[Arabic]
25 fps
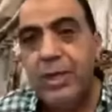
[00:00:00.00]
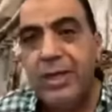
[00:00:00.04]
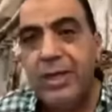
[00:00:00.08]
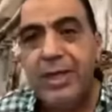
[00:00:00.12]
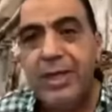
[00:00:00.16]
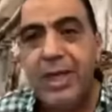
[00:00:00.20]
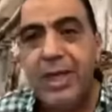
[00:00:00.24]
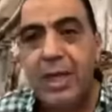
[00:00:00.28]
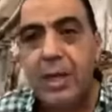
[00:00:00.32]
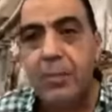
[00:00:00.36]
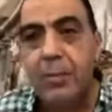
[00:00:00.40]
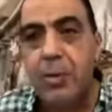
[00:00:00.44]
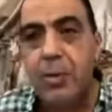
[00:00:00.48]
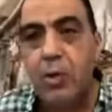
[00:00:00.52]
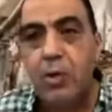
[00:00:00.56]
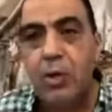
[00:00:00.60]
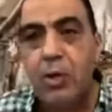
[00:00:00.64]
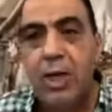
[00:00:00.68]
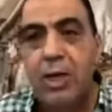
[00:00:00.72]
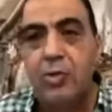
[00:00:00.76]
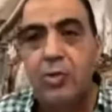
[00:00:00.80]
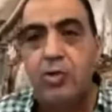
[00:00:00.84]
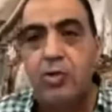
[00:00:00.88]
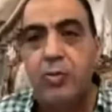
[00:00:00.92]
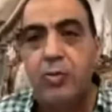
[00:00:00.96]
نجم
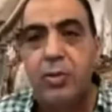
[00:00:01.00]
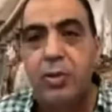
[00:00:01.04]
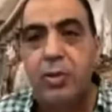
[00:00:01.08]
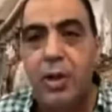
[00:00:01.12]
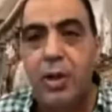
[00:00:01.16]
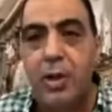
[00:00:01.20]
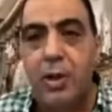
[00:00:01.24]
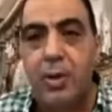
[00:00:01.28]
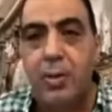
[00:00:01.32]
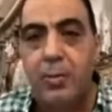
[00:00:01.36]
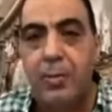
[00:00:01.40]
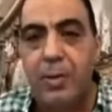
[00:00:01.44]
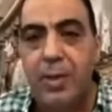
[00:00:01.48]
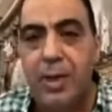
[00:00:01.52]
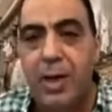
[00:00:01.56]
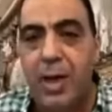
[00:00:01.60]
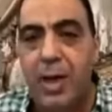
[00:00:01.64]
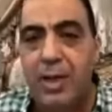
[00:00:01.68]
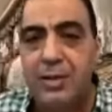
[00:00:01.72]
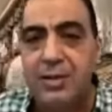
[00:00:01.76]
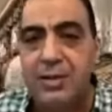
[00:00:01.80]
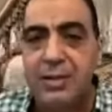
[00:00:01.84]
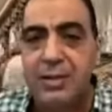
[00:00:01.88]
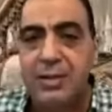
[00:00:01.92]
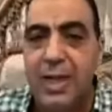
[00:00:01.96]
لوراندو
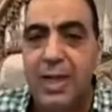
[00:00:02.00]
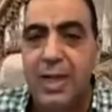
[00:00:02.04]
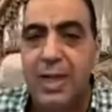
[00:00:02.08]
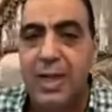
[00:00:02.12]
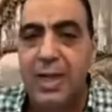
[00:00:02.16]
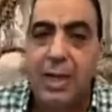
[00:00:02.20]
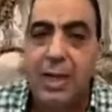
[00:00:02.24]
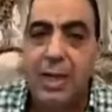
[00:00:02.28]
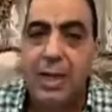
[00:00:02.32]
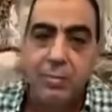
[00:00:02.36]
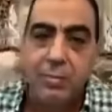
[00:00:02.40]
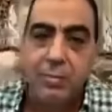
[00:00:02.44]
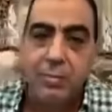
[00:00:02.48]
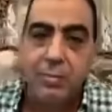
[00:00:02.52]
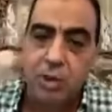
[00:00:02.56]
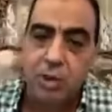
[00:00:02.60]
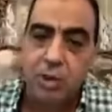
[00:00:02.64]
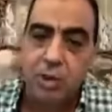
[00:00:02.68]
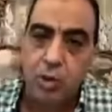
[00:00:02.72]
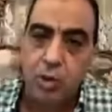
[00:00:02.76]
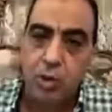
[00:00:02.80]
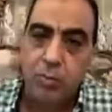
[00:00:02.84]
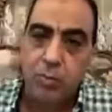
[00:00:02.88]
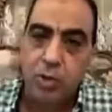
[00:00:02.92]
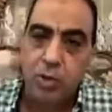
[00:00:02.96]
بيراتس قال لا مش
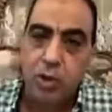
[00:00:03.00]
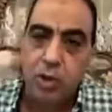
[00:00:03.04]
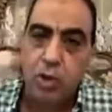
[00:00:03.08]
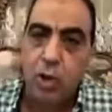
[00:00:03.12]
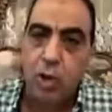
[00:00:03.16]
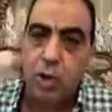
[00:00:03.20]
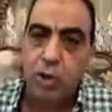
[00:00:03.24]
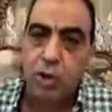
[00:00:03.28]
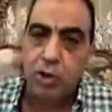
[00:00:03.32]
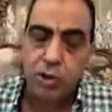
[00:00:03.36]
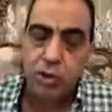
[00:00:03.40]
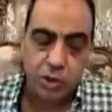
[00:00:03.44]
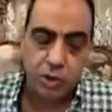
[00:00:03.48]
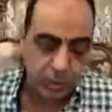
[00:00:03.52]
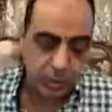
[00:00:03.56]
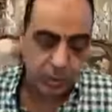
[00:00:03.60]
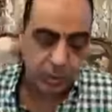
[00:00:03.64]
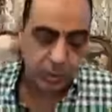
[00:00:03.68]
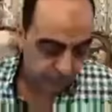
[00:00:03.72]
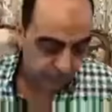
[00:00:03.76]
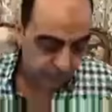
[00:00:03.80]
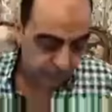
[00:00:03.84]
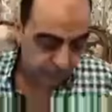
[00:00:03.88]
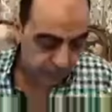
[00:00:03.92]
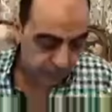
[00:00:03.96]
مش لورش
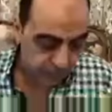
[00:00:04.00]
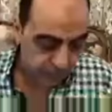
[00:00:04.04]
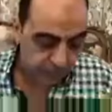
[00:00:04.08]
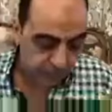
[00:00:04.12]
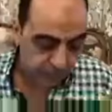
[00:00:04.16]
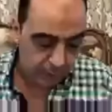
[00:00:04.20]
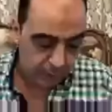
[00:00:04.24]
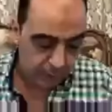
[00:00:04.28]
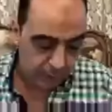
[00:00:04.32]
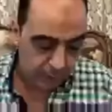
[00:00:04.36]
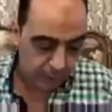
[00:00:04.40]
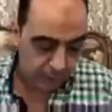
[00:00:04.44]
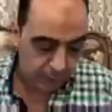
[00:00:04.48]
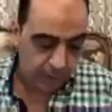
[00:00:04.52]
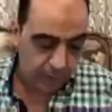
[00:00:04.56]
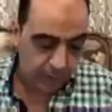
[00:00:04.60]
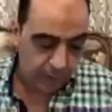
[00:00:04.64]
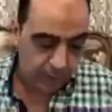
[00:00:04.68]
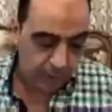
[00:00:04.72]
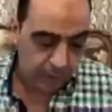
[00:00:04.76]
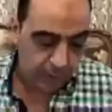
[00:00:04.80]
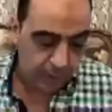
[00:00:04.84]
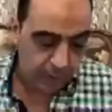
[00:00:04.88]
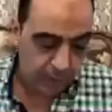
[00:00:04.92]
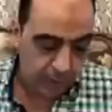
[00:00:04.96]
آه، آه،
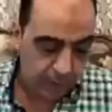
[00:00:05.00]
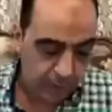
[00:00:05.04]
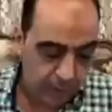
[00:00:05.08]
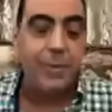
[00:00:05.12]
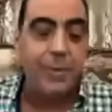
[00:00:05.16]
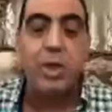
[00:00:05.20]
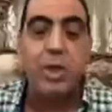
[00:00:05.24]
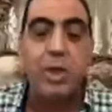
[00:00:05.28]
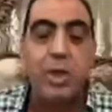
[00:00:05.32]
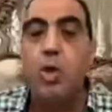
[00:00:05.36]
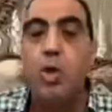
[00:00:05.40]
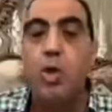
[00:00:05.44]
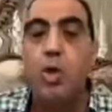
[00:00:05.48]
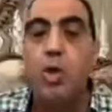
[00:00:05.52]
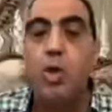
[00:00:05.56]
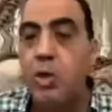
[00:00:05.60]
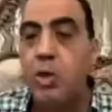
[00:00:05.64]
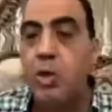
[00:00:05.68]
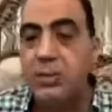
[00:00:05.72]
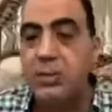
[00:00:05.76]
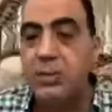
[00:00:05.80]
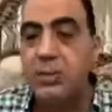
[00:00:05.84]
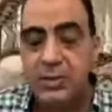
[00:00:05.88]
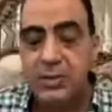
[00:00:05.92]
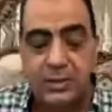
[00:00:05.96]
في
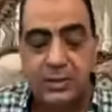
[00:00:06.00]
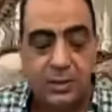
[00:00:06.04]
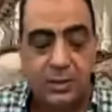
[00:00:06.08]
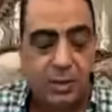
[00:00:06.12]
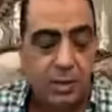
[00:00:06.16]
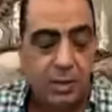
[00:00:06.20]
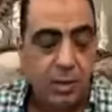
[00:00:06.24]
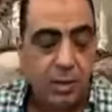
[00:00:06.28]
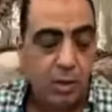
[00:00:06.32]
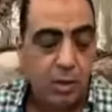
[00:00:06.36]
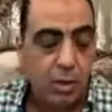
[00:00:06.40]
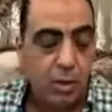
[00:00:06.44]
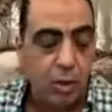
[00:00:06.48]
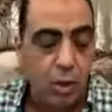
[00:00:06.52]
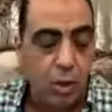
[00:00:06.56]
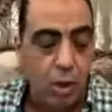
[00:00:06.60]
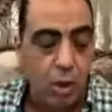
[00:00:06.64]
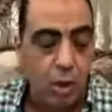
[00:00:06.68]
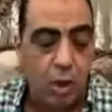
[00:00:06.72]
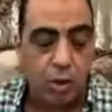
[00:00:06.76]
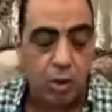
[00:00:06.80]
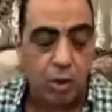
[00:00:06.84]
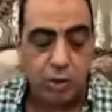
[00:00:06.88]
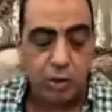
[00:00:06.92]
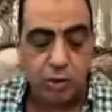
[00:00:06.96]
مانيوكوس
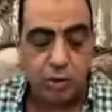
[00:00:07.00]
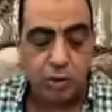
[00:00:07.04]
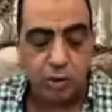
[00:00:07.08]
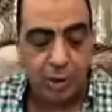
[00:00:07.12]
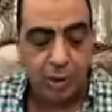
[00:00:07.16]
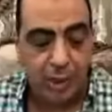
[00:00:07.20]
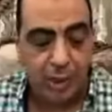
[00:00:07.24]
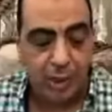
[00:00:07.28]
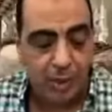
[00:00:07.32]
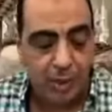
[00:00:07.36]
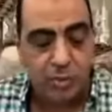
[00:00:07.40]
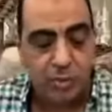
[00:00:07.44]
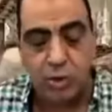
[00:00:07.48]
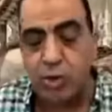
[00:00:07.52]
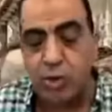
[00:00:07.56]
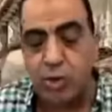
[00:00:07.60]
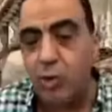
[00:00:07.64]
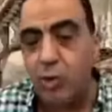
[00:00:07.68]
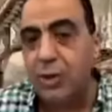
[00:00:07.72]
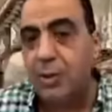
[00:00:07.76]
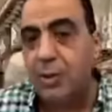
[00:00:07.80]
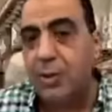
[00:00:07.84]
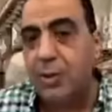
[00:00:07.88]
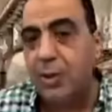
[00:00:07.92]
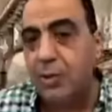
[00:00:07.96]
لورش
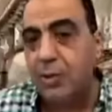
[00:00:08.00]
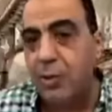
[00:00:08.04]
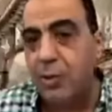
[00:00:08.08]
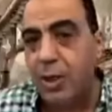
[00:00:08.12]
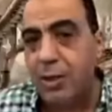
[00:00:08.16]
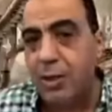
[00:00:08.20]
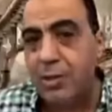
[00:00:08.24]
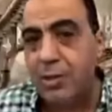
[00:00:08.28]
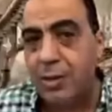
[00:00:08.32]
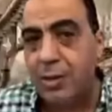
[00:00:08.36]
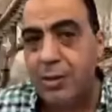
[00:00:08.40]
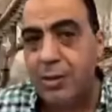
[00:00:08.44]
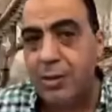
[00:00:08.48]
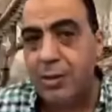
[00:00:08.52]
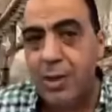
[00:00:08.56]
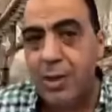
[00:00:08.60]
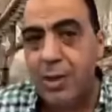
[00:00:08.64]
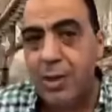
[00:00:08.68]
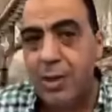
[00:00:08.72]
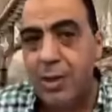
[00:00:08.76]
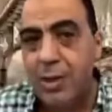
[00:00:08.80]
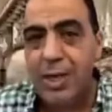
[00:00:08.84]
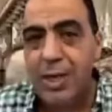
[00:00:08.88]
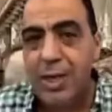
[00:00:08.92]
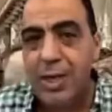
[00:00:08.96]
هو ده برضو ايضا
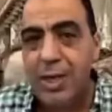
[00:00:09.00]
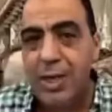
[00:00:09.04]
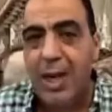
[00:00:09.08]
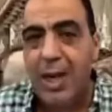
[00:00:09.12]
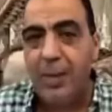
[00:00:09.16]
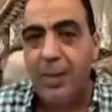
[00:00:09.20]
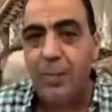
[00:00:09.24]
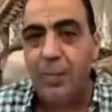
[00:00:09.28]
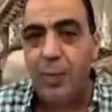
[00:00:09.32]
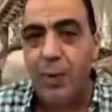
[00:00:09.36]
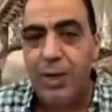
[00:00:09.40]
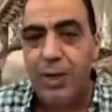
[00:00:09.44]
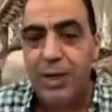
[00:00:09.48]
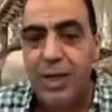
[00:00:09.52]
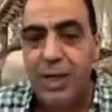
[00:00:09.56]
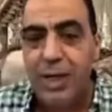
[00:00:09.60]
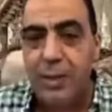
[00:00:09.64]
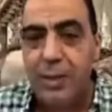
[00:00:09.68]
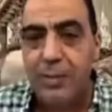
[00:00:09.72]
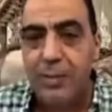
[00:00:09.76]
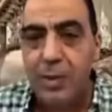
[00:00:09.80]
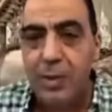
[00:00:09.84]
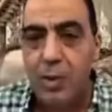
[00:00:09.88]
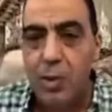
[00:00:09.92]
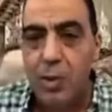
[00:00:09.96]
لاعب
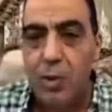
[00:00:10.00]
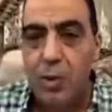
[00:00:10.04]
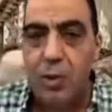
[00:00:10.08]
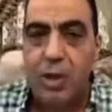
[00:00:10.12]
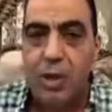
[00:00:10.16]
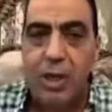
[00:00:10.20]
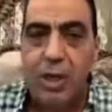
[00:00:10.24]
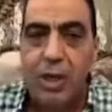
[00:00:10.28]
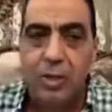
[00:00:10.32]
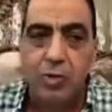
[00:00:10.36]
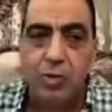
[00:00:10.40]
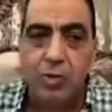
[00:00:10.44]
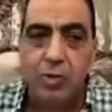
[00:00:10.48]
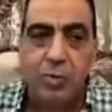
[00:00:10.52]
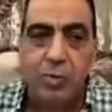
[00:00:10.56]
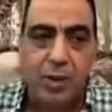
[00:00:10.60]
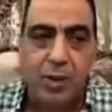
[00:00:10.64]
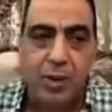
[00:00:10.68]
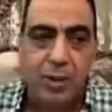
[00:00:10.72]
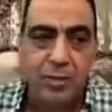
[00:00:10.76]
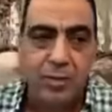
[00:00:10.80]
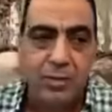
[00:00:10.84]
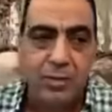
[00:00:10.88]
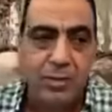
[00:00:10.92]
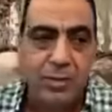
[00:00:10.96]
ونجم اورلاندو
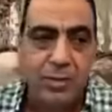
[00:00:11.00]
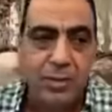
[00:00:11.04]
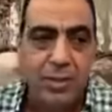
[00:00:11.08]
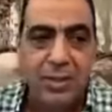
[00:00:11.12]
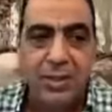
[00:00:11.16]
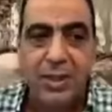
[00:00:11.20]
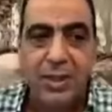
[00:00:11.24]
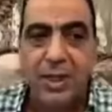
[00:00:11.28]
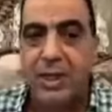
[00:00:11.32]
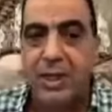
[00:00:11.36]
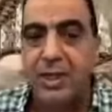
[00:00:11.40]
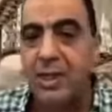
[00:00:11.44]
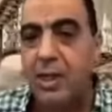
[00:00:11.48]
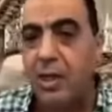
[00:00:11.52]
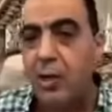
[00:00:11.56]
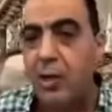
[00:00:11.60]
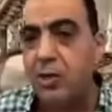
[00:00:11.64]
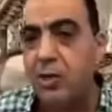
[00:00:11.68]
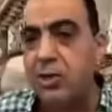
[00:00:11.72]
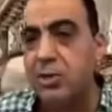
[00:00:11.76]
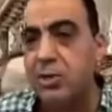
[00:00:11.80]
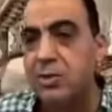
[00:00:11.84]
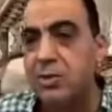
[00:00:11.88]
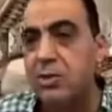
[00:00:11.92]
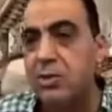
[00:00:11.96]
بيراتس يعني لا
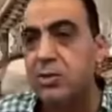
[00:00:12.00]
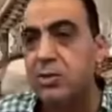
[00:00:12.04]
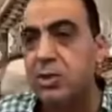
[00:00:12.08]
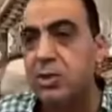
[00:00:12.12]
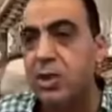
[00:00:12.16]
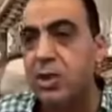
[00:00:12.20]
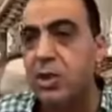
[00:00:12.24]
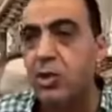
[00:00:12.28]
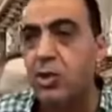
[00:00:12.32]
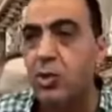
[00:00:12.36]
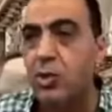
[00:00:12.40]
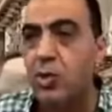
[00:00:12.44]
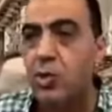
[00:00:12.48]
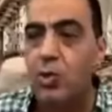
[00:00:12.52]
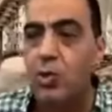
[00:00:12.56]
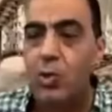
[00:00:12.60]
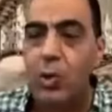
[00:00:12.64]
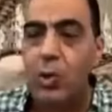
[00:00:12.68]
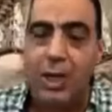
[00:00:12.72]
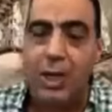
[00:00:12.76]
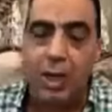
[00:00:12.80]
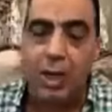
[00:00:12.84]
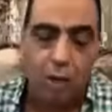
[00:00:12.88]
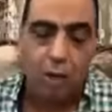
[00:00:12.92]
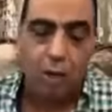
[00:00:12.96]
هو جاستون سيرينيو
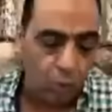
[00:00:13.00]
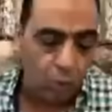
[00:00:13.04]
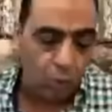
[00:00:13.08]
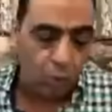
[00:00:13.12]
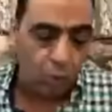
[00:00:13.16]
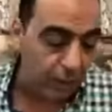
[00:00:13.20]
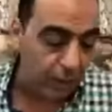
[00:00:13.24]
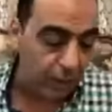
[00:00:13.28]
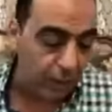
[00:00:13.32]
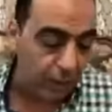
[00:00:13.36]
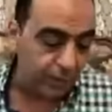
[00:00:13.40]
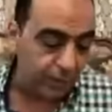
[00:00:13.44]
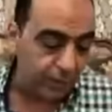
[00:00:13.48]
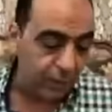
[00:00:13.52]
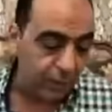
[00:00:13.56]
ولا هو